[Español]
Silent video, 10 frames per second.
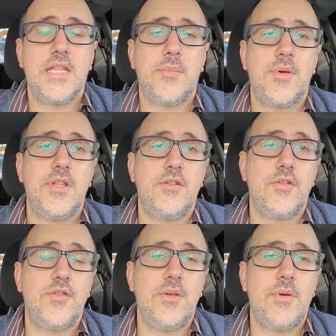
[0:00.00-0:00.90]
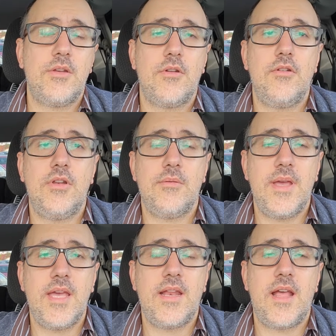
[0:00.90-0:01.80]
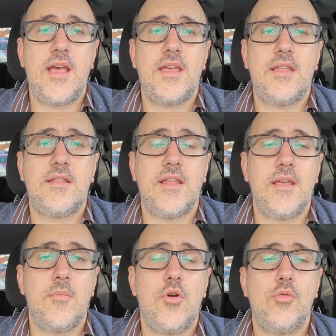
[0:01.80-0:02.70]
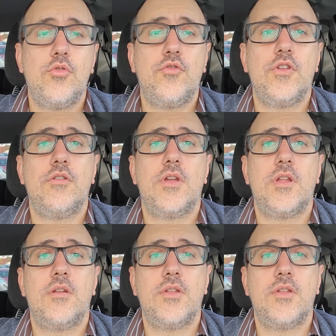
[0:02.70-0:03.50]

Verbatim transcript: Después entonces, bueno, él lo libera, este Mobius, y lo,